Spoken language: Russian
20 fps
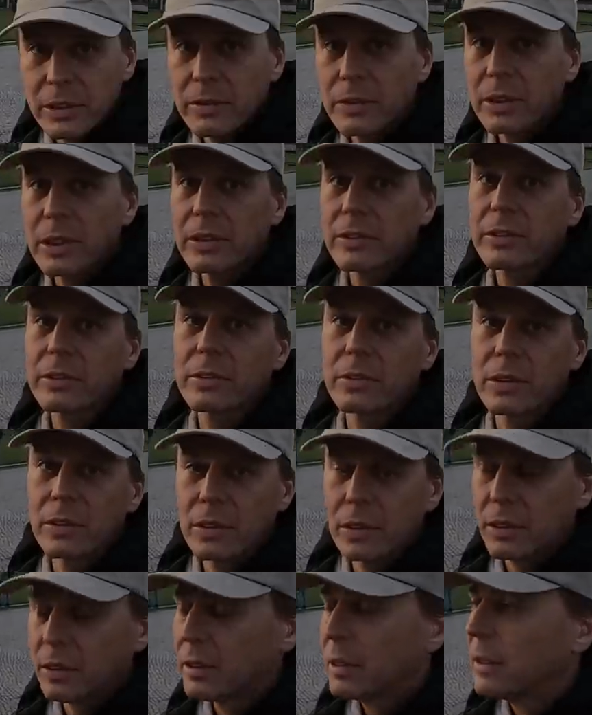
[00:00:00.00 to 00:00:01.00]
за еврейского,
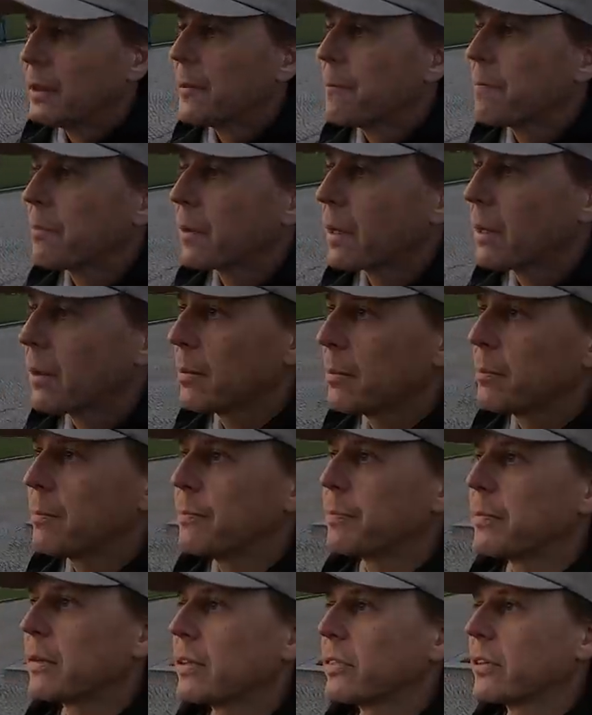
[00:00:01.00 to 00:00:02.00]
э,
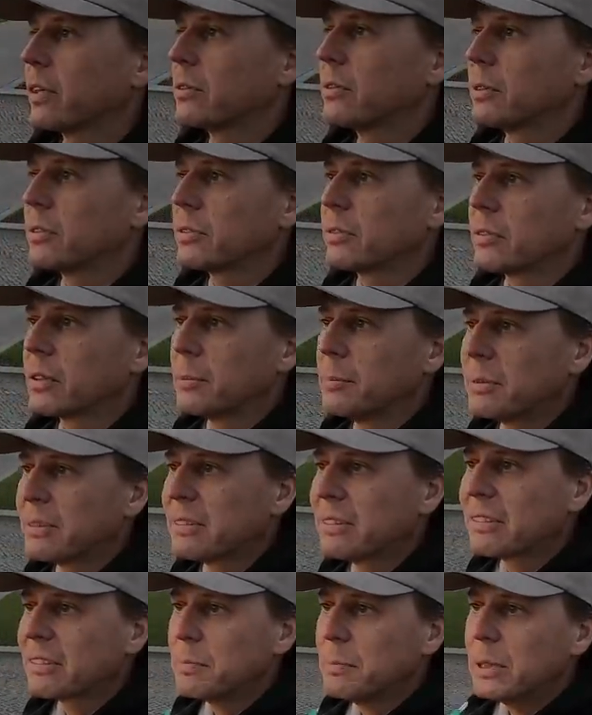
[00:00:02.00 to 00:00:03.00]
соответственно,
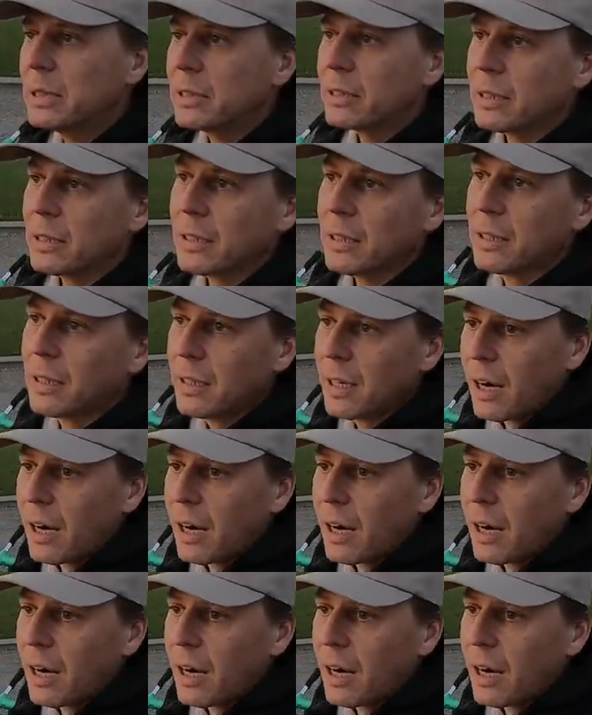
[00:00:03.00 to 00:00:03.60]
бизнесмена.